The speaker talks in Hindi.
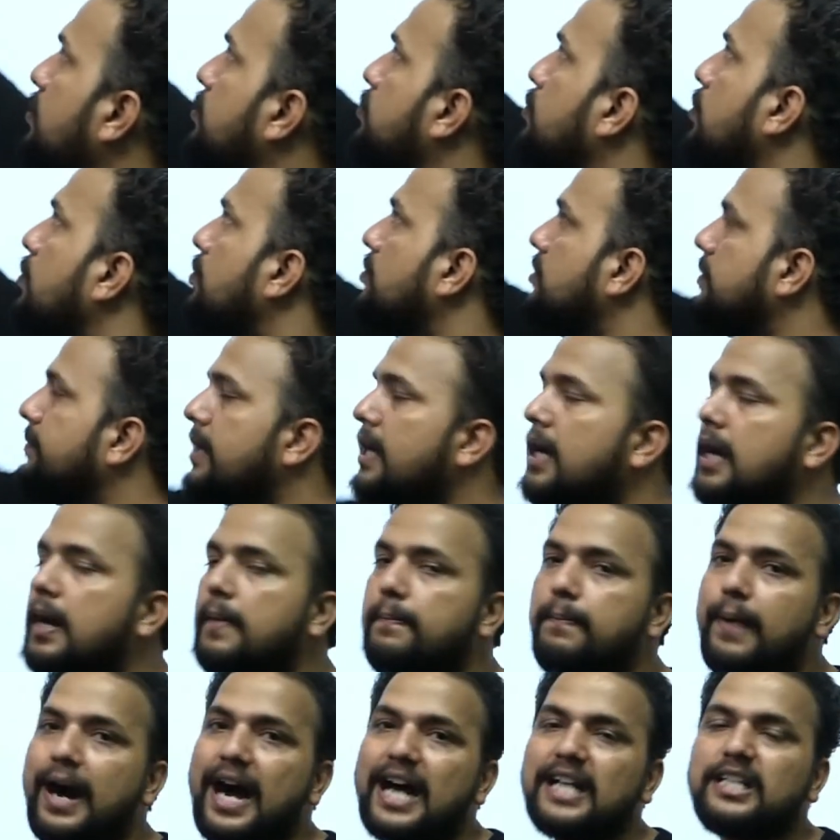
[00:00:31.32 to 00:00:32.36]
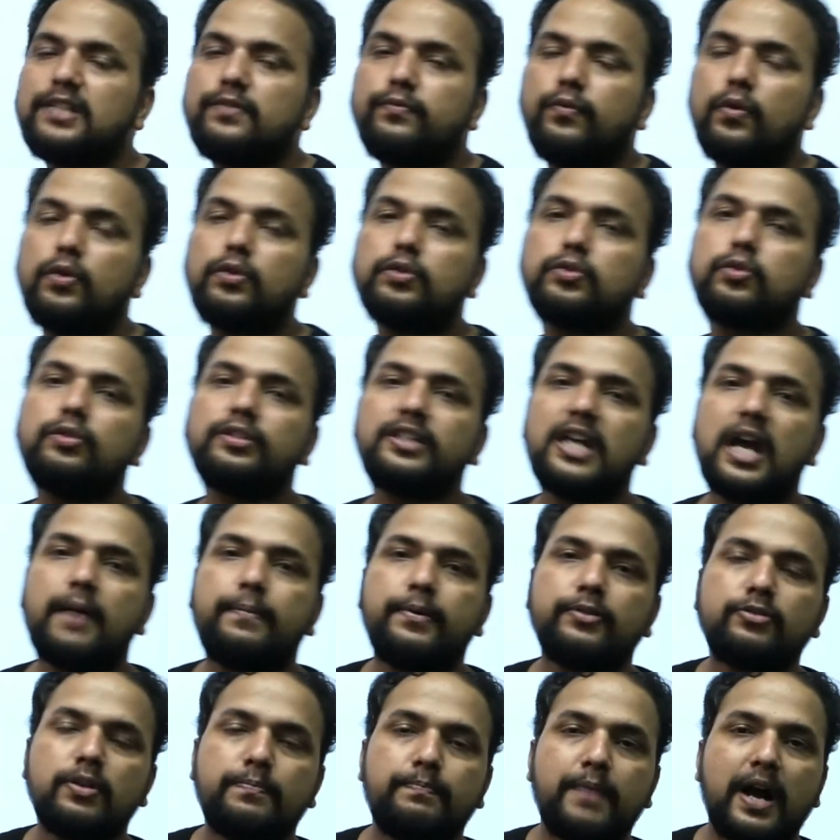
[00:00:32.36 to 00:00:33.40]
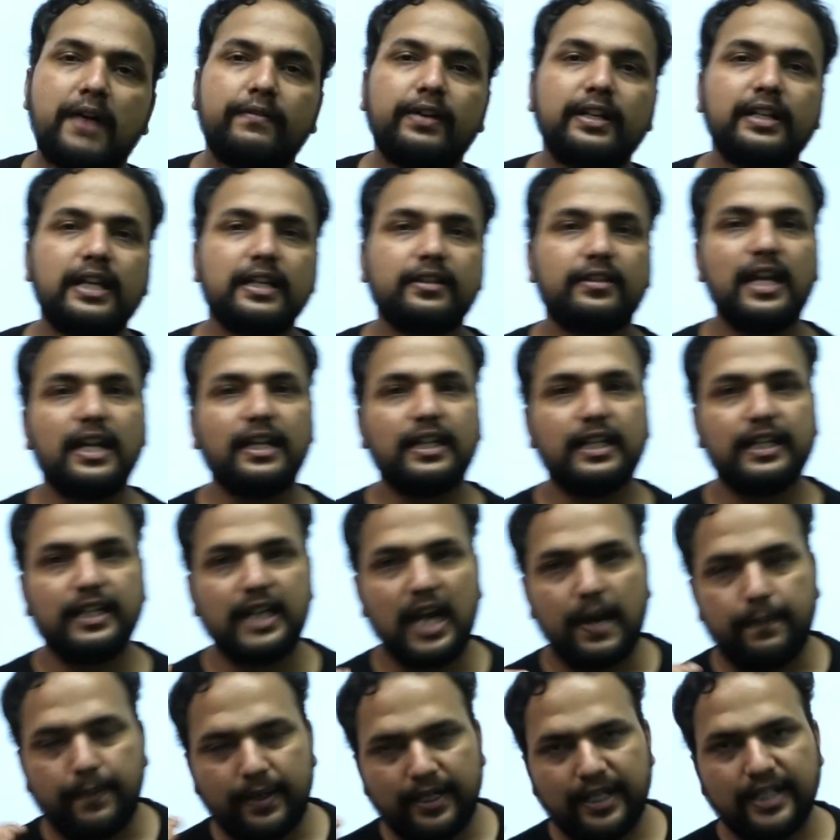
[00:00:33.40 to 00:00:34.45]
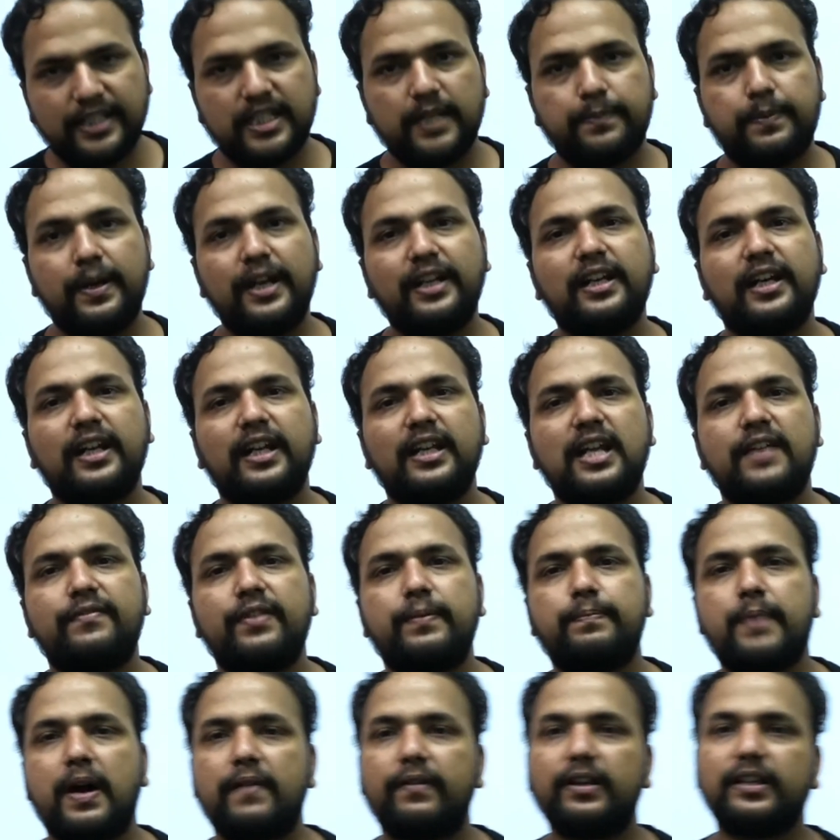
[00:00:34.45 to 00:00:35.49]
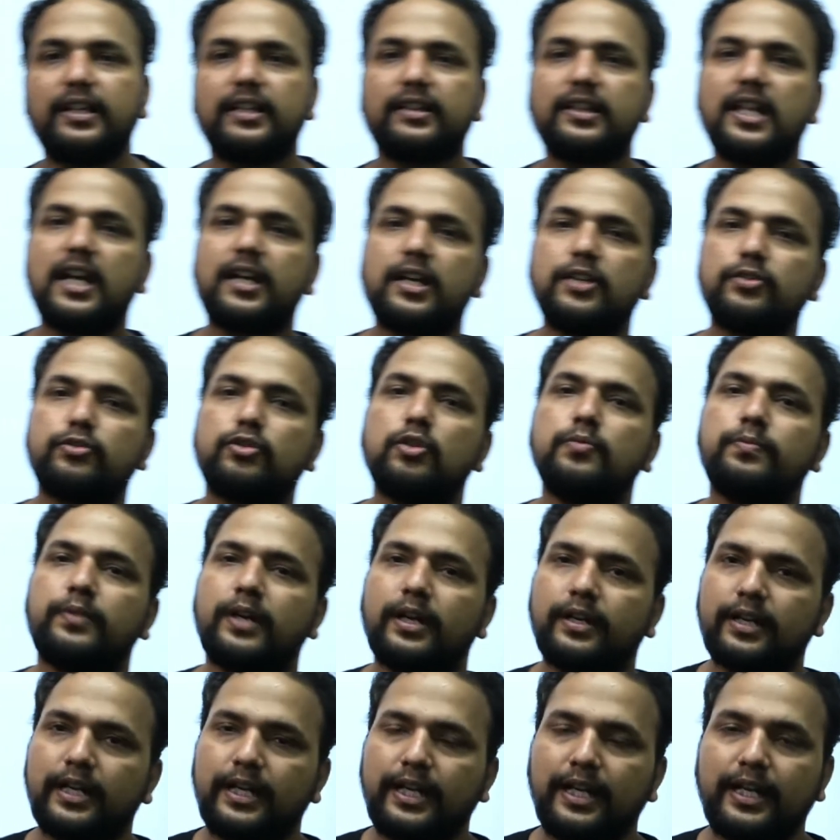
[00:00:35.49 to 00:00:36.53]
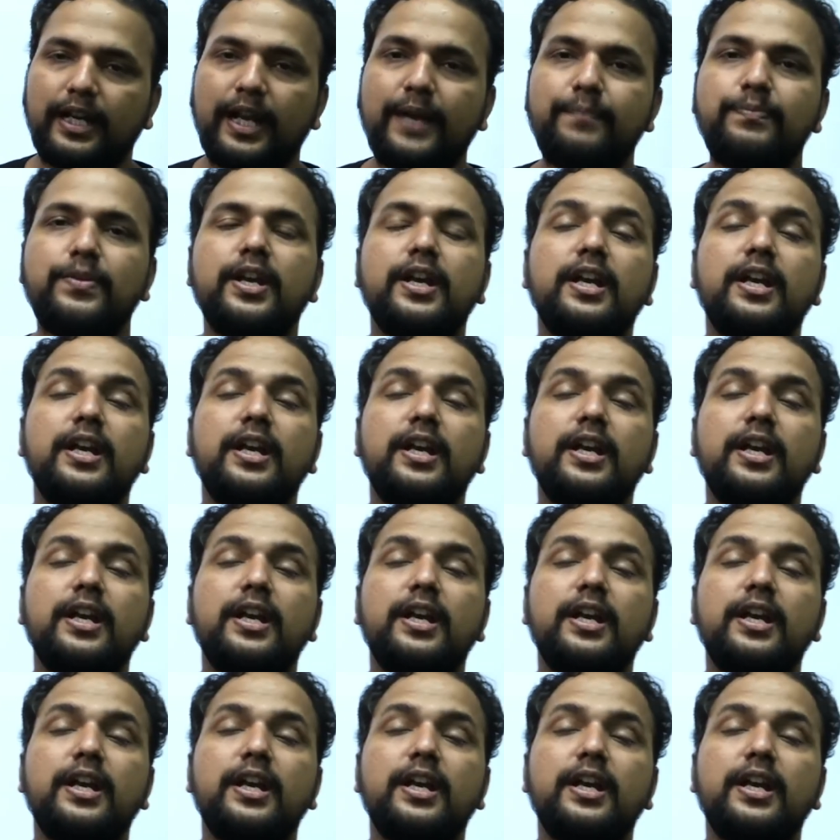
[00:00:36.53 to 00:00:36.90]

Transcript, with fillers: सोर्स पांच वोल्ट सोर्स यहाँ पर जो पावर कितना यहाँ पर डिसिपेट कर रहा है या फिर पावर कितना कंज्यूम कर रहा है ठीक है